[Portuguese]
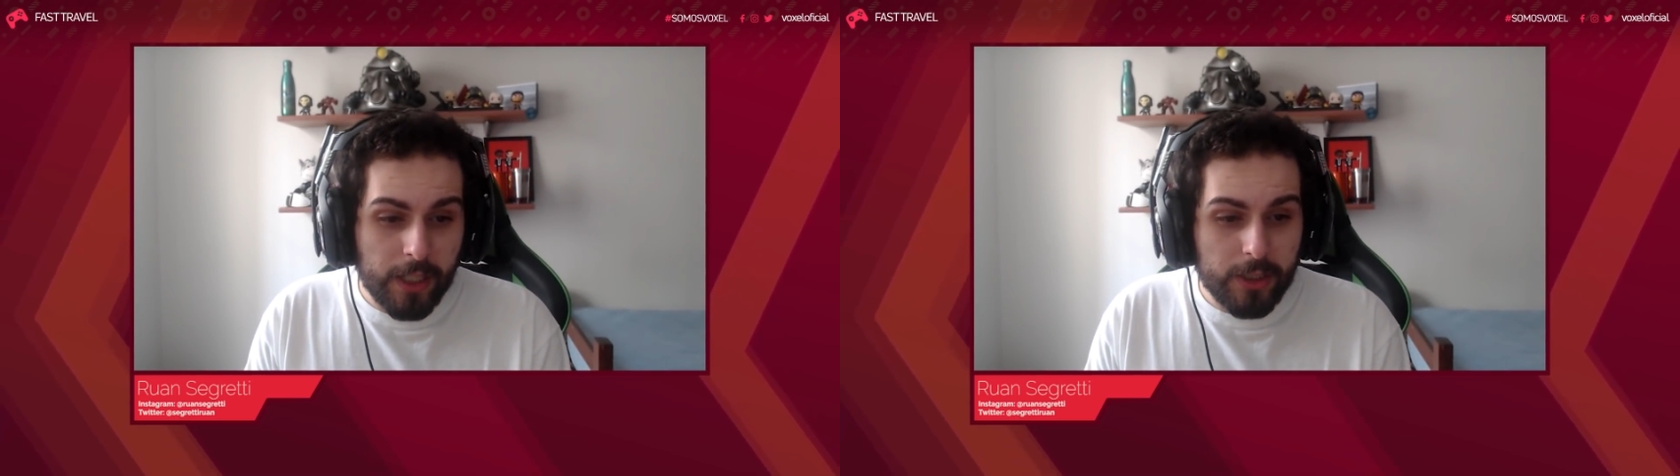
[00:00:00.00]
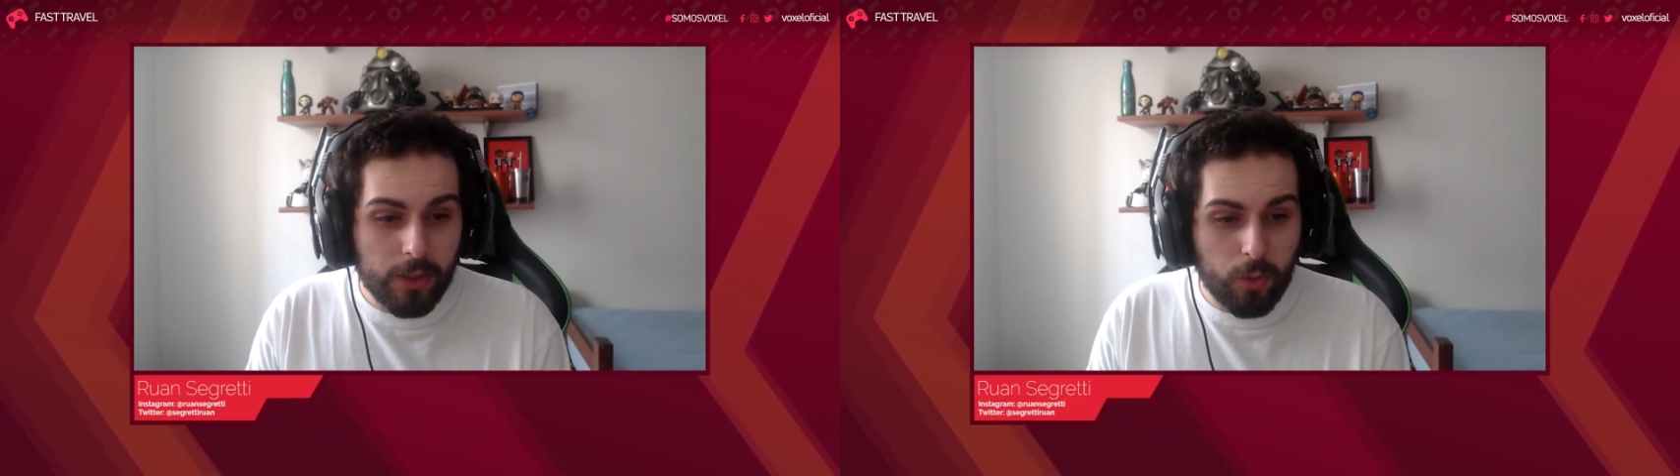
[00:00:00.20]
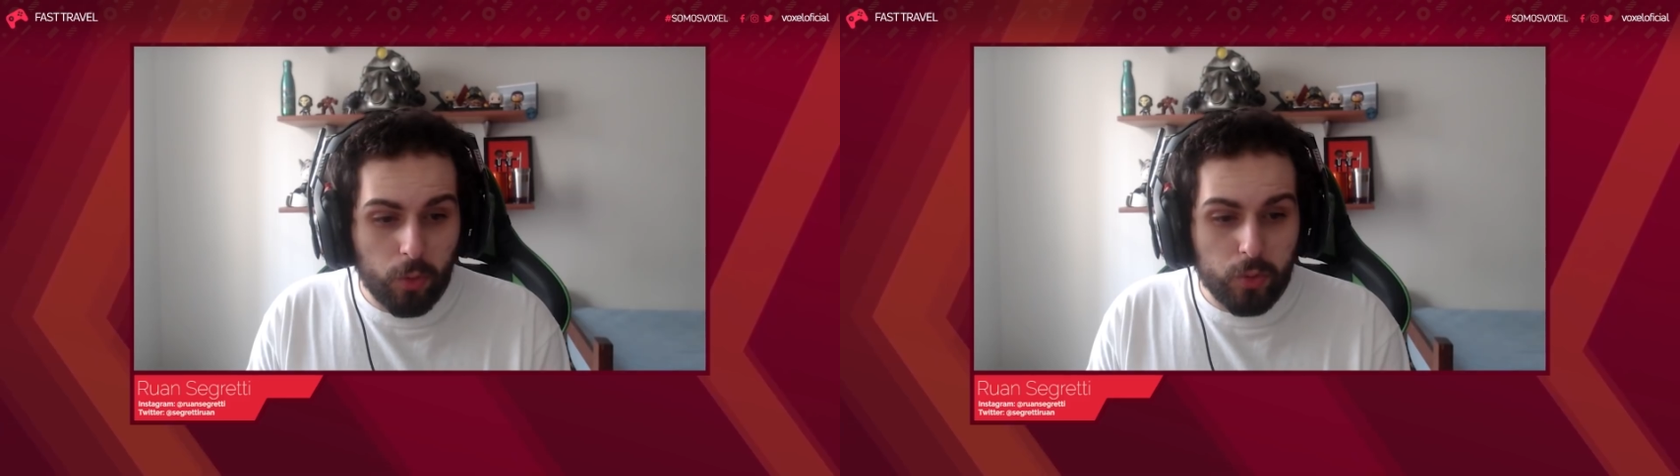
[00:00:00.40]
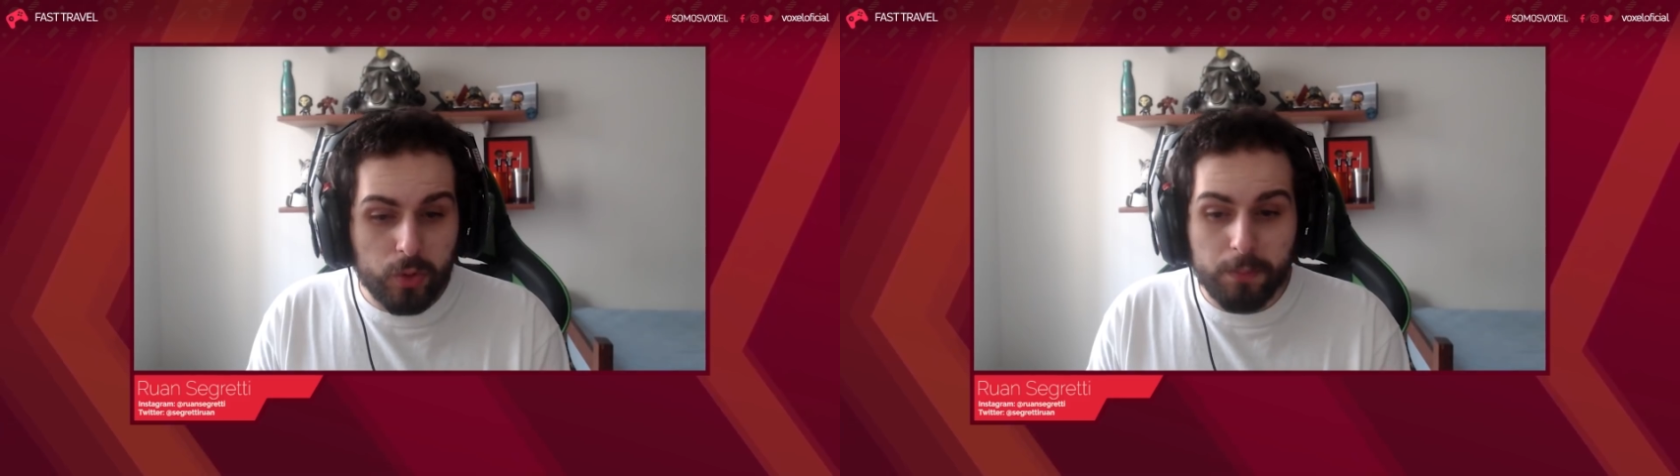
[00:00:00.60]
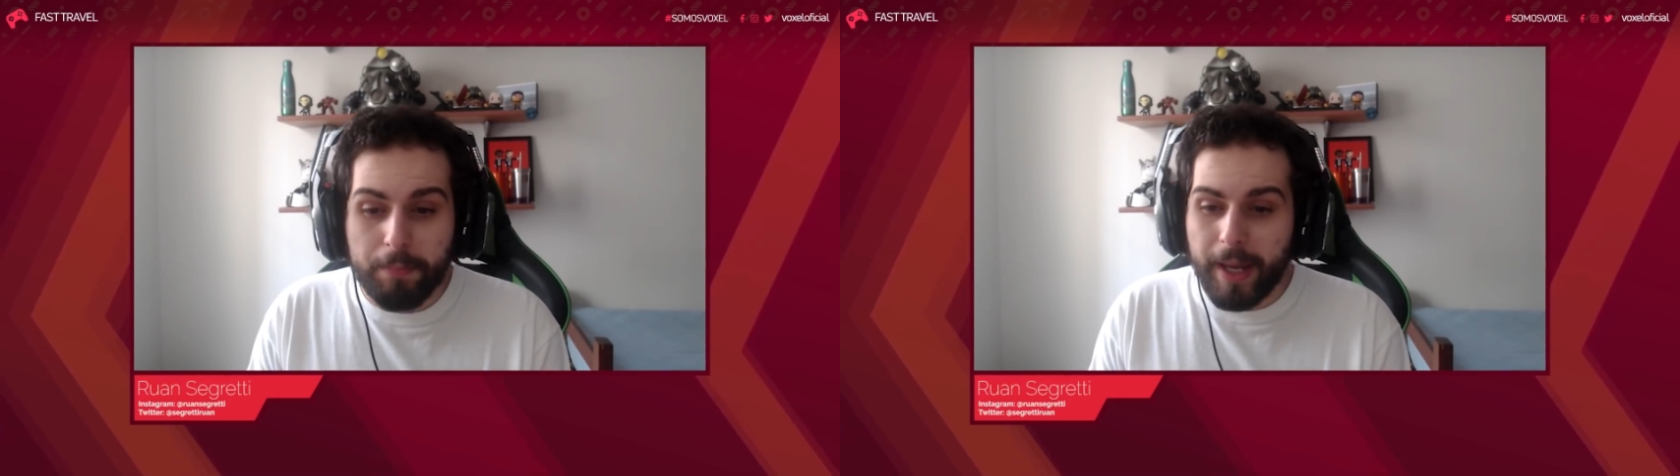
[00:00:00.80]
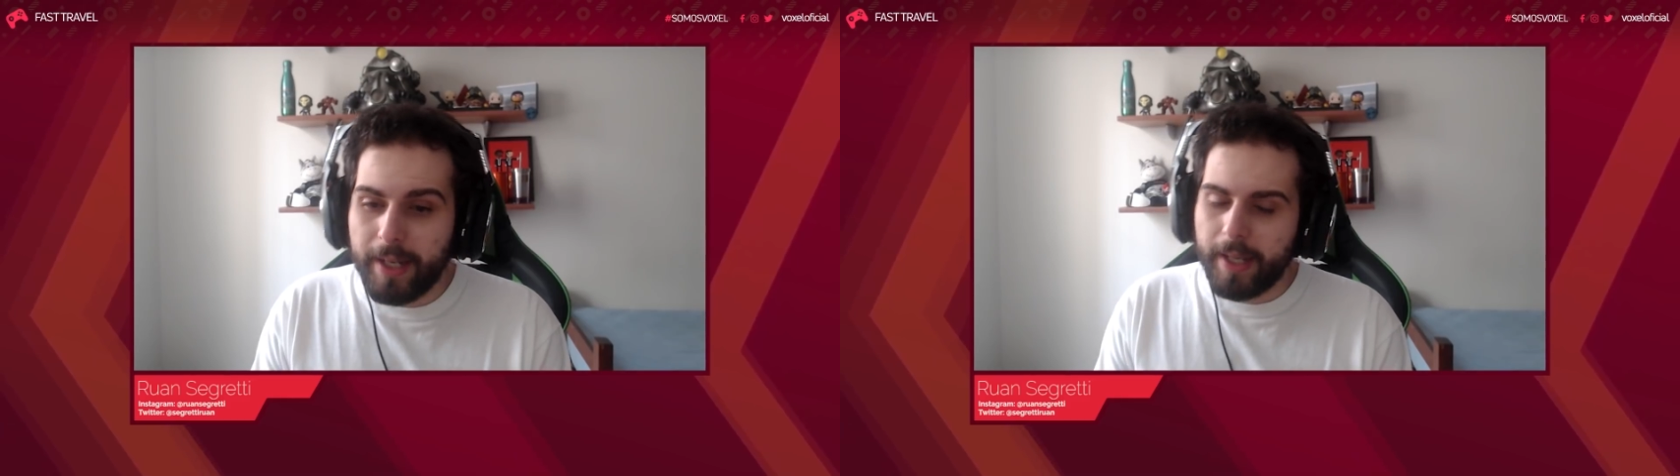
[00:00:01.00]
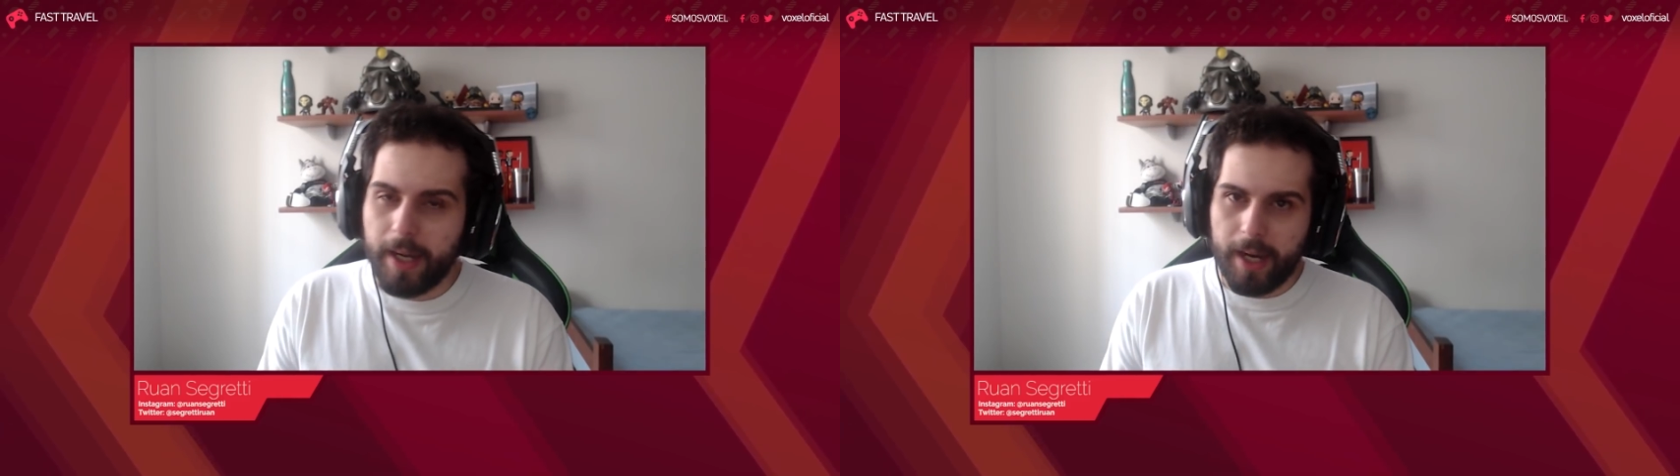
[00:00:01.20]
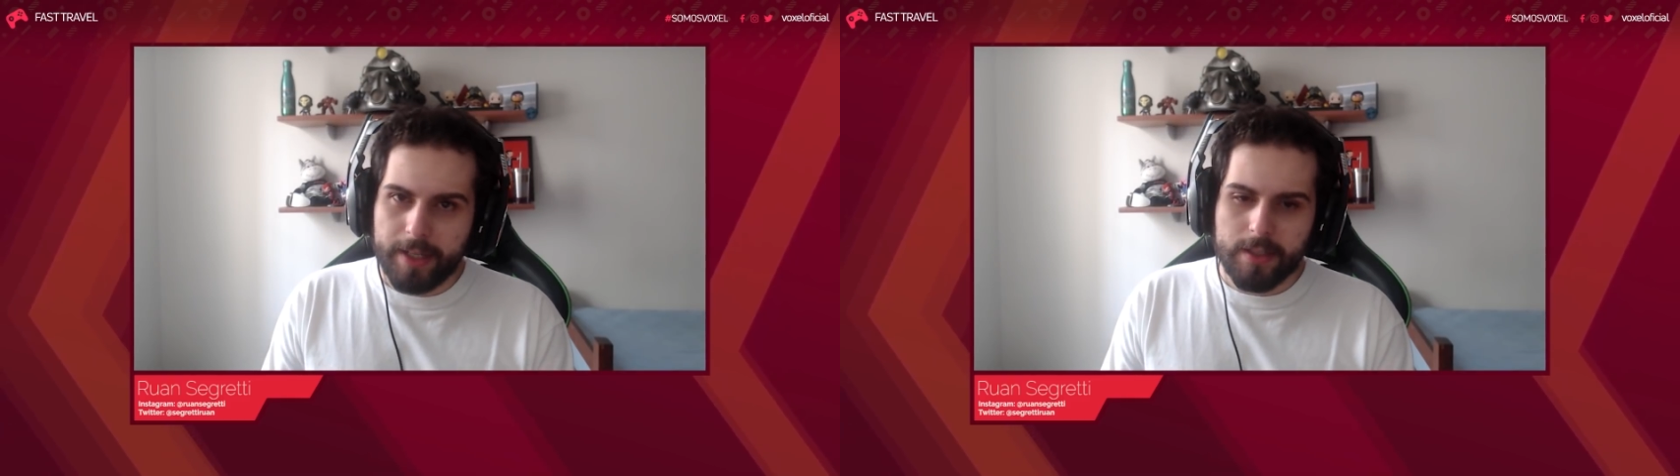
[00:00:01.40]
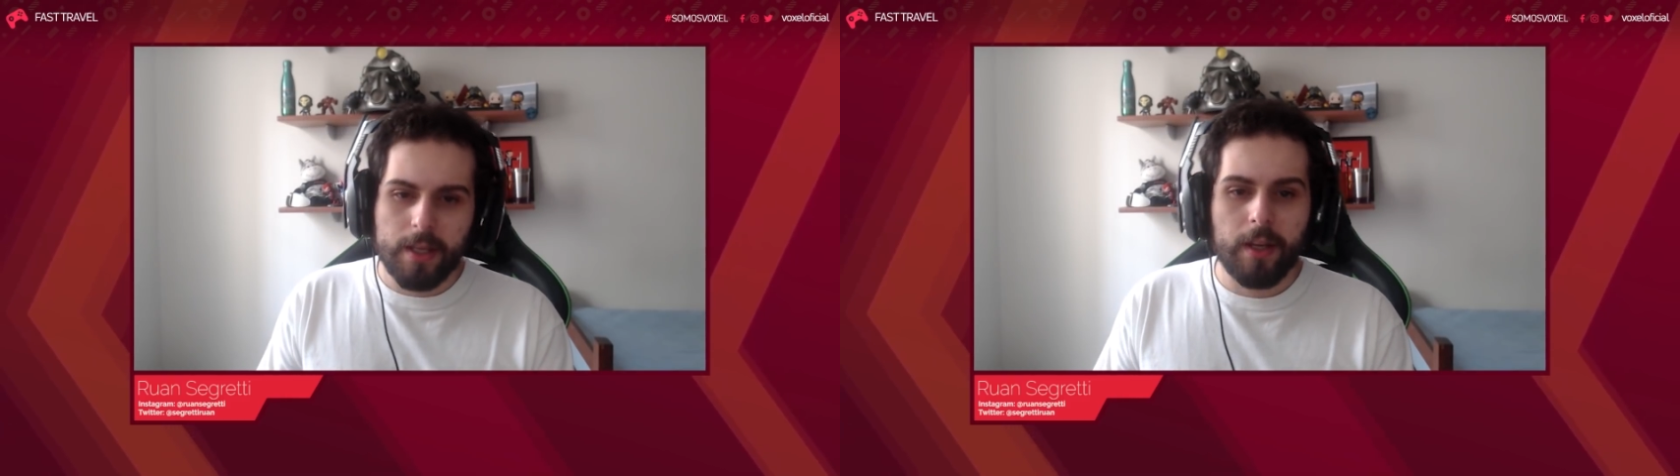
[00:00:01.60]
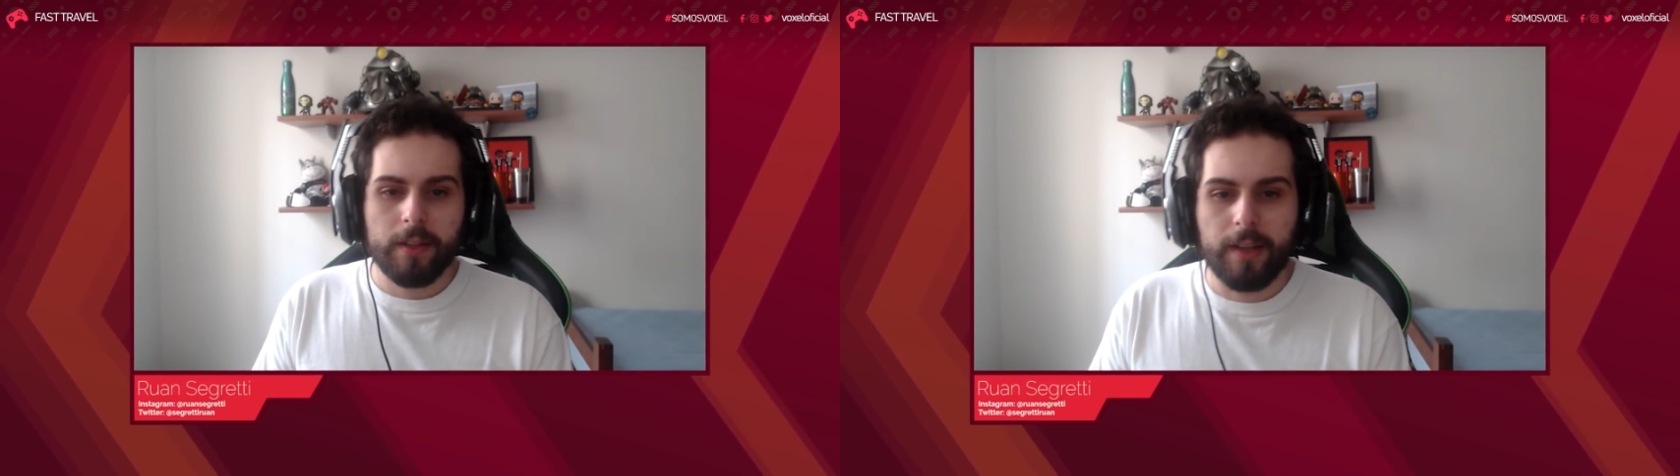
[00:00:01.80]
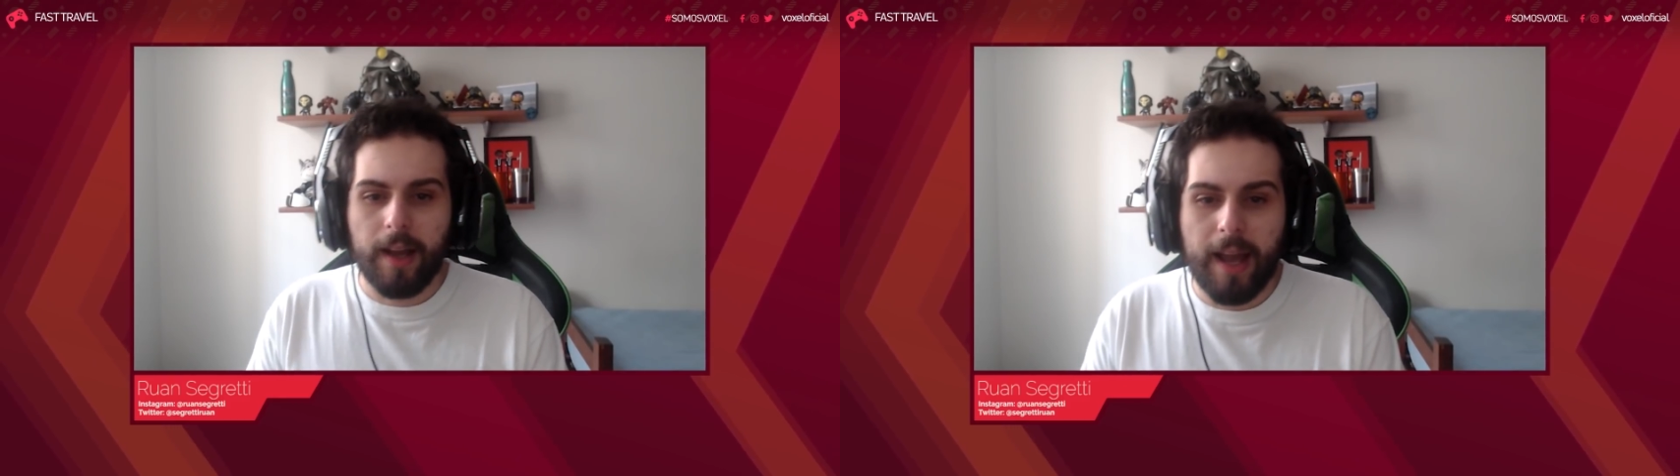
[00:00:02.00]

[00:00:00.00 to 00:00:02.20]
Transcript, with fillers: descontos bem legais, tá?